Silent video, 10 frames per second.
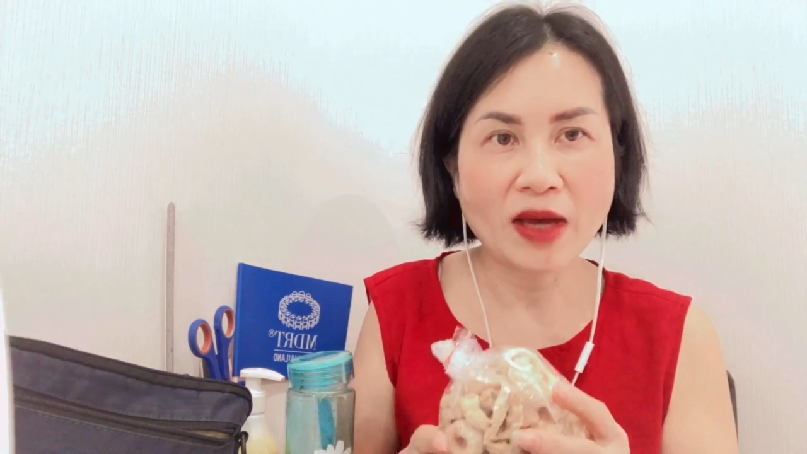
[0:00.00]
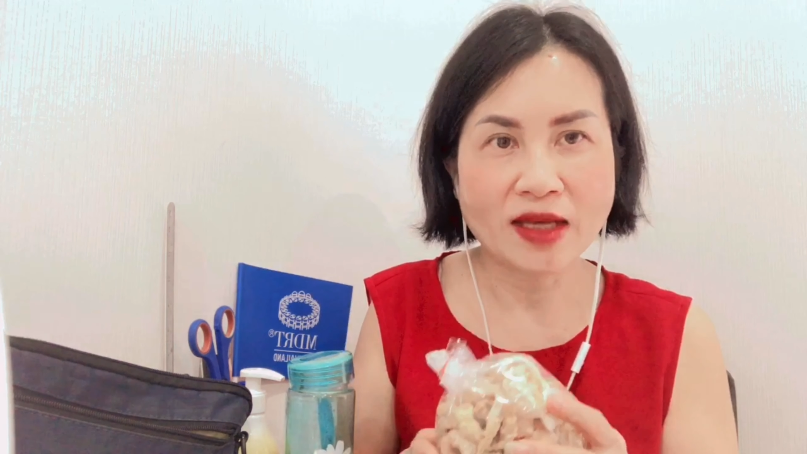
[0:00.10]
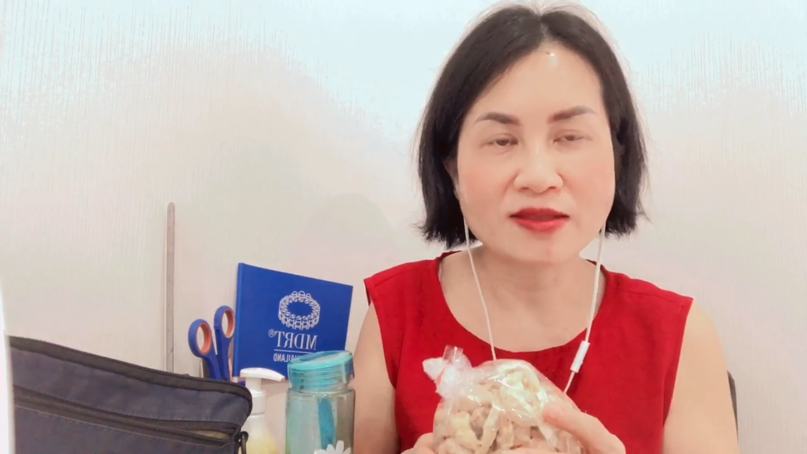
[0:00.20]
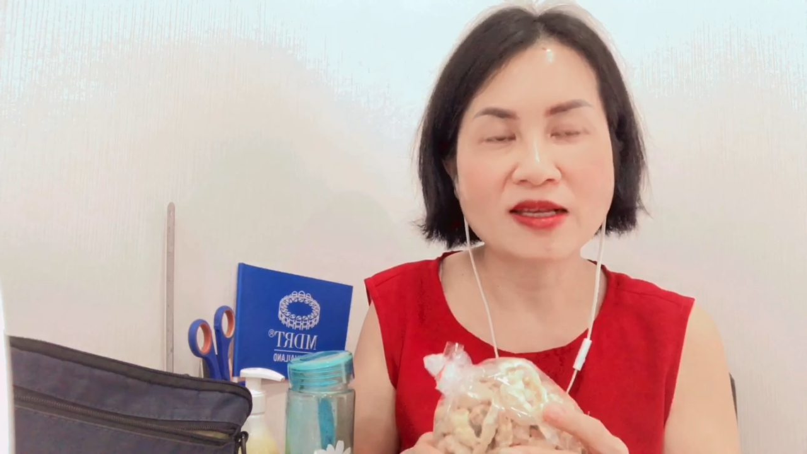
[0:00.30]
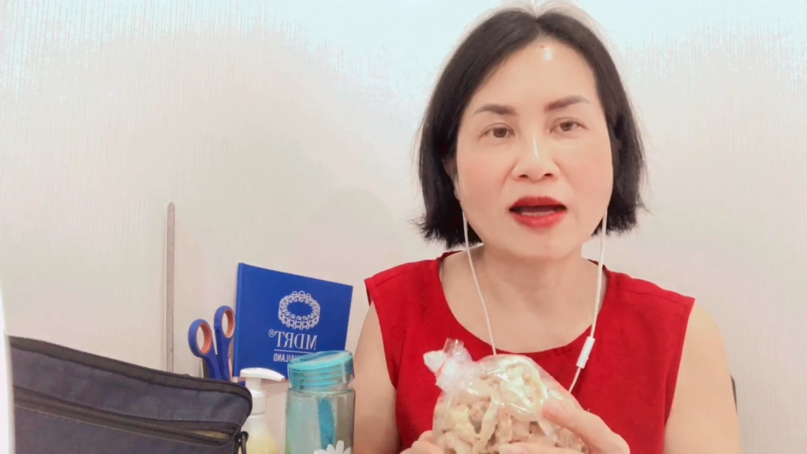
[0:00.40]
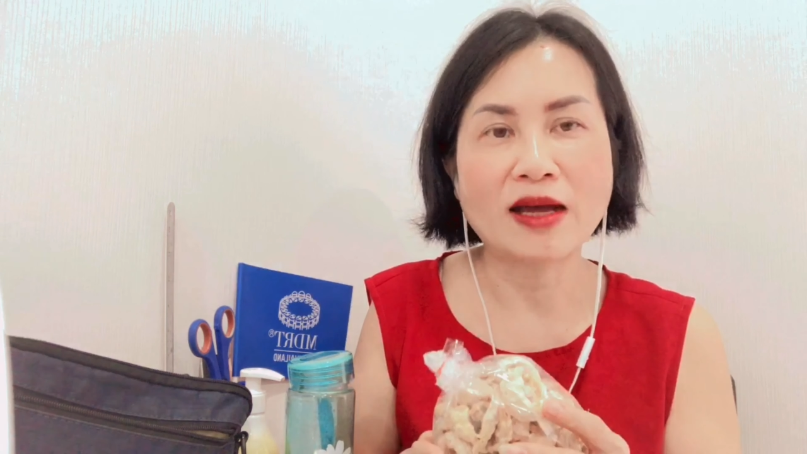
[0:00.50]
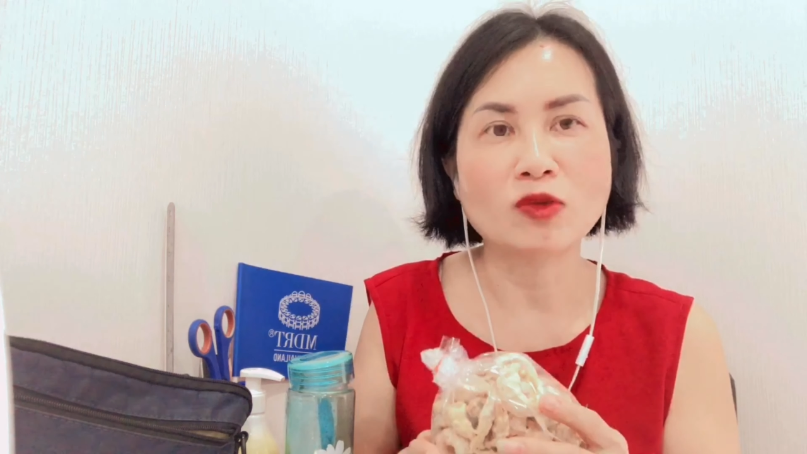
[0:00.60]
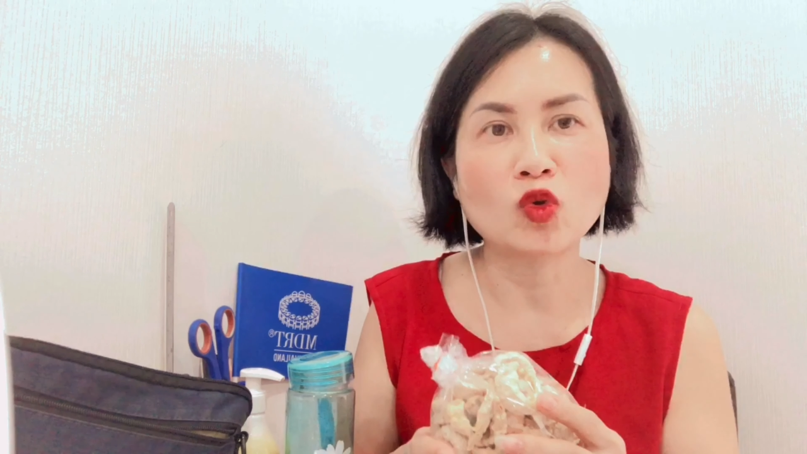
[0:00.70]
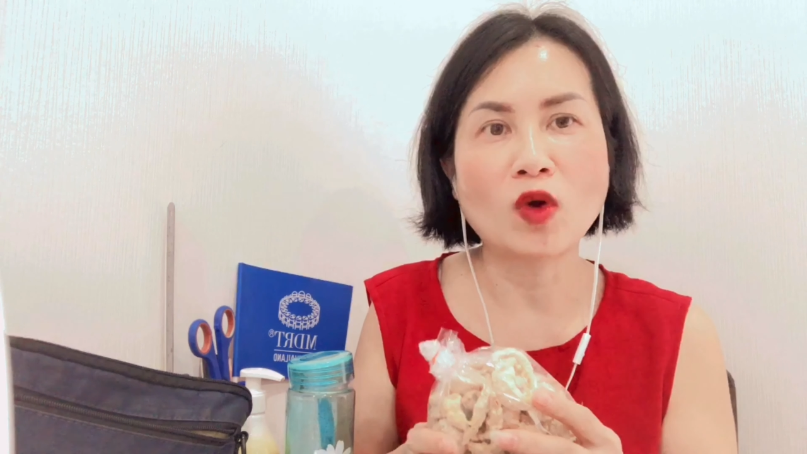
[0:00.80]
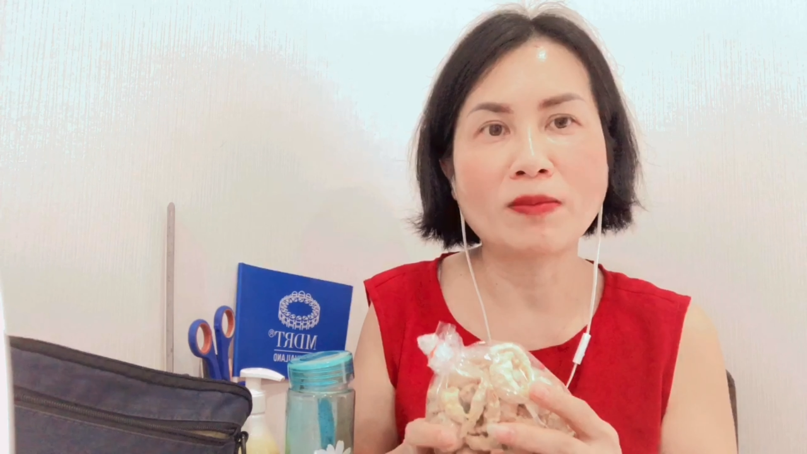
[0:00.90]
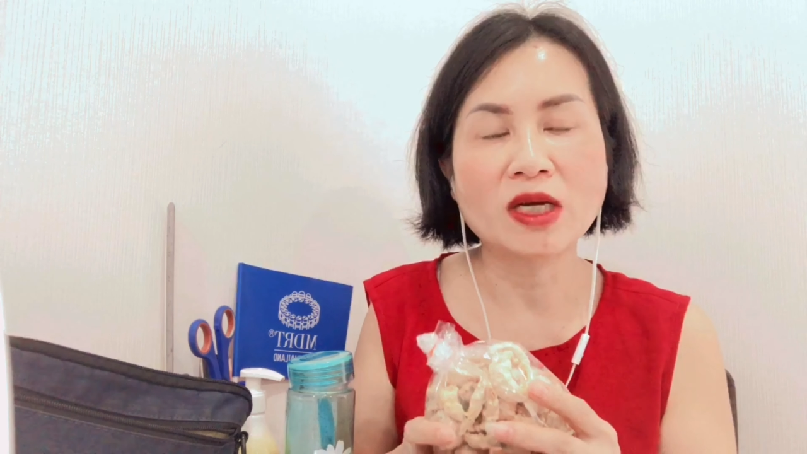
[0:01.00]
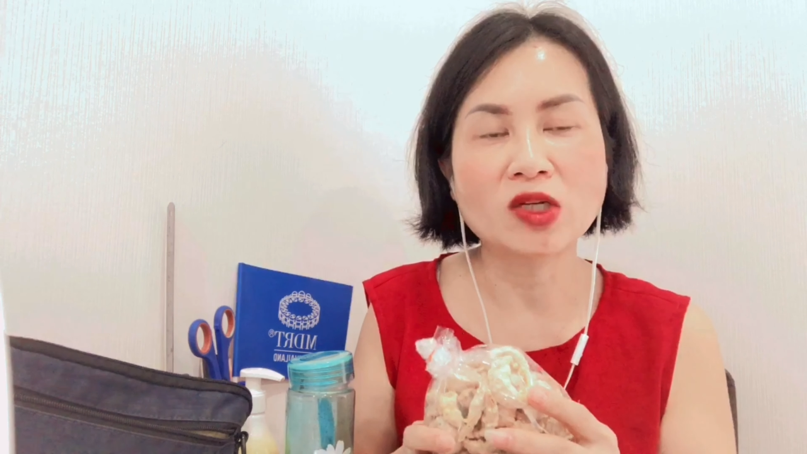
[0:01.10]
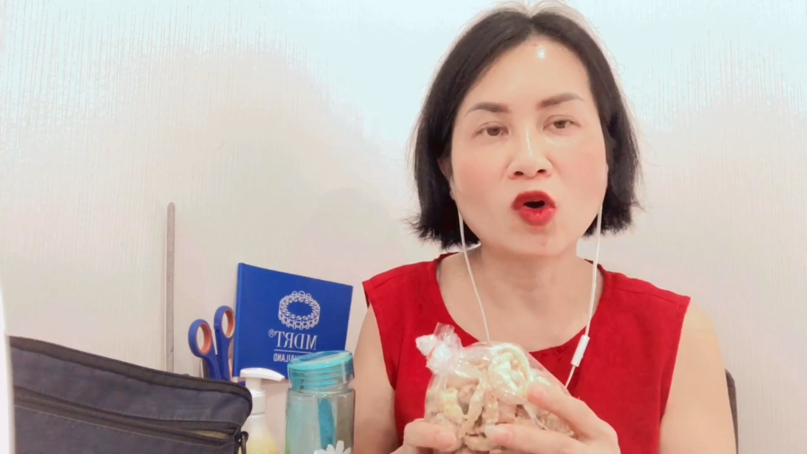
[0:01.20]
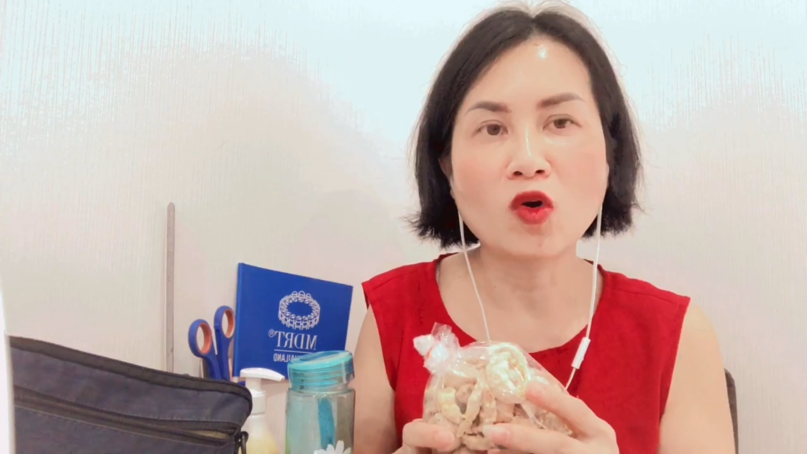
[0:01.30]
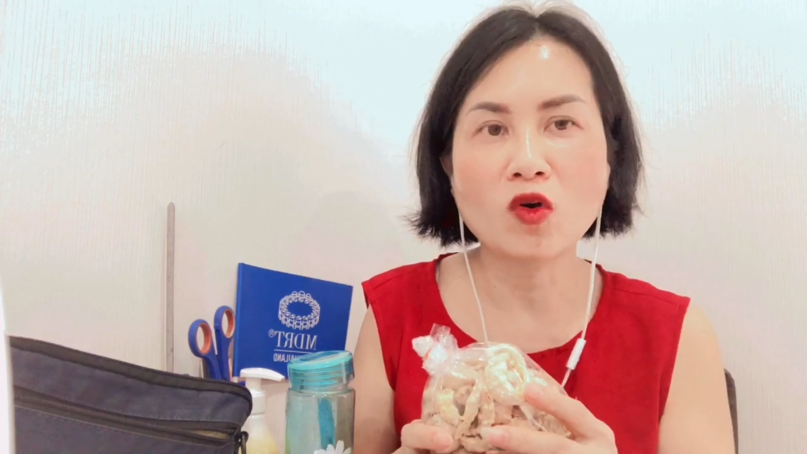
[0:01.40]
83 ตัว เบอร์โท
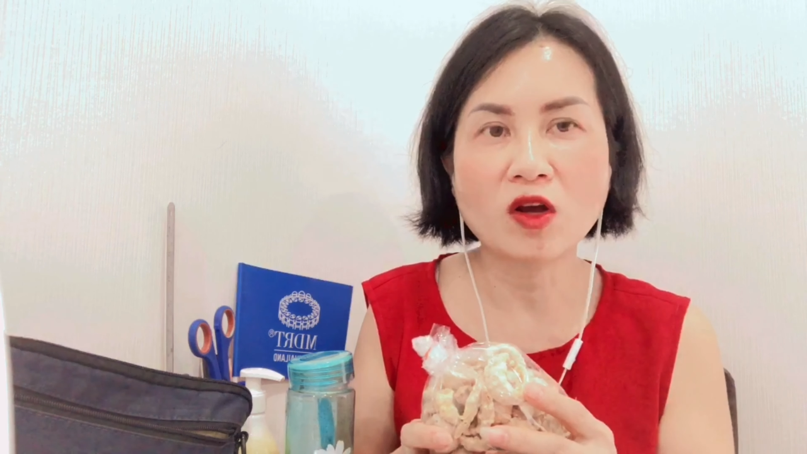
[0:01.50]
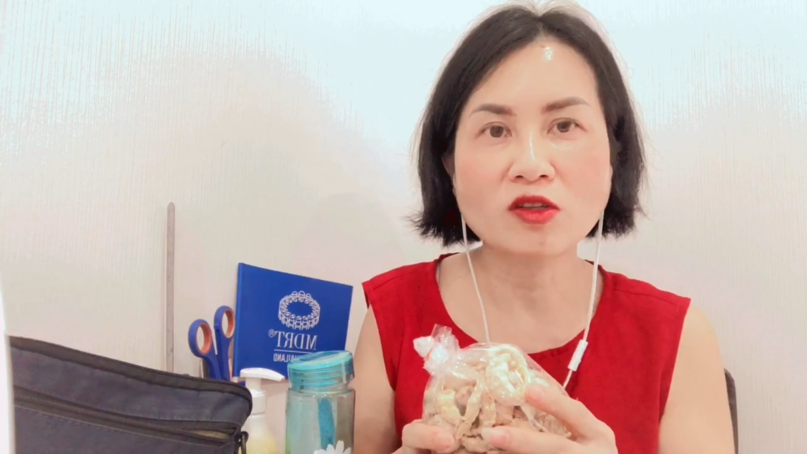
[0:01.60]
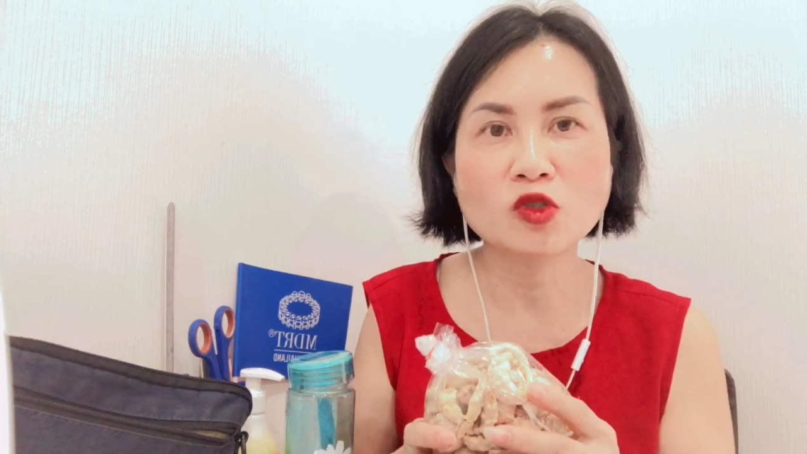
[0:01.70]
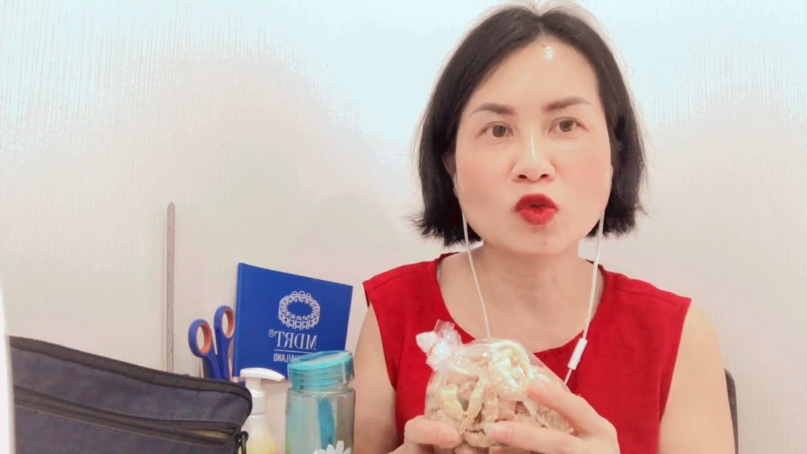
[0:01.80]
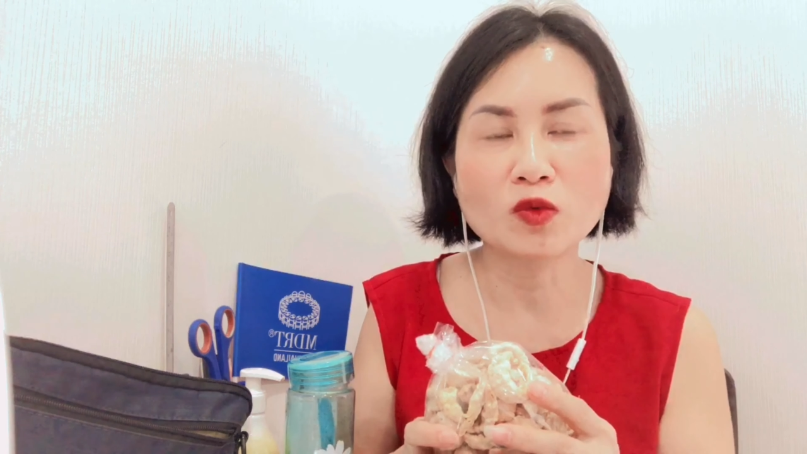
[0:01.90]
รก็ 0866735499